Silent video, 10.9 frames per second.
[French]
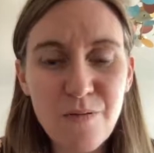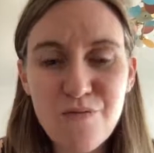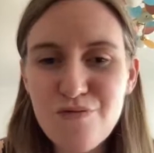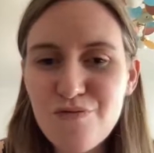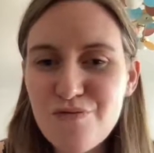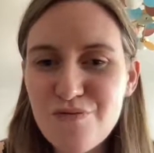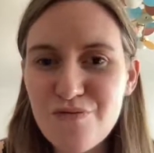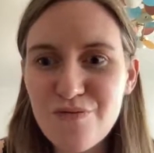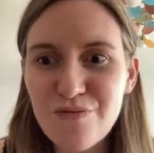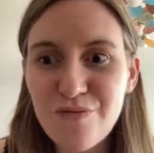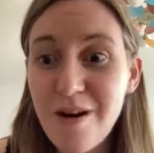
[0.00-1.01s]

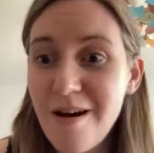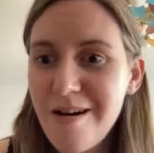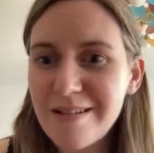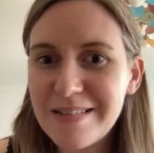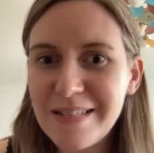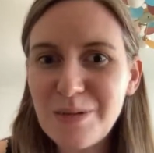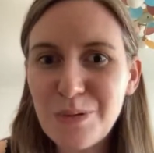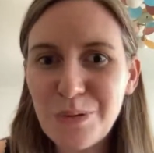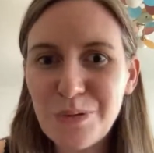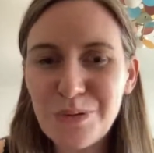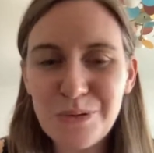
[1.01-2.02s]
Fou oh, C'est
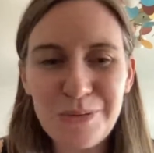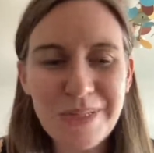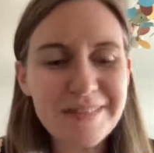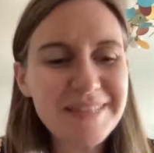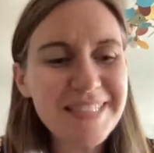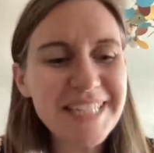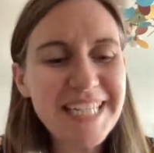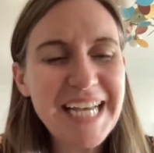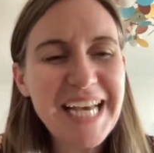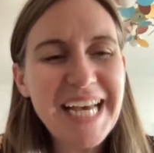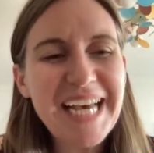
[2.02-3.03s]
dur aujourd'hui, hein.
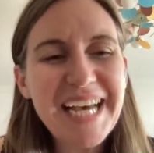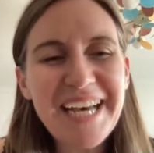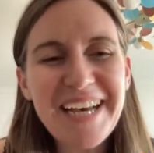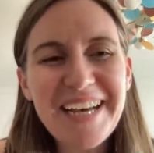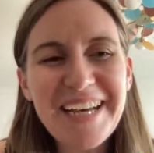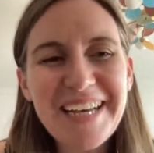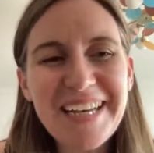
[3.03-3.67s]
Euh,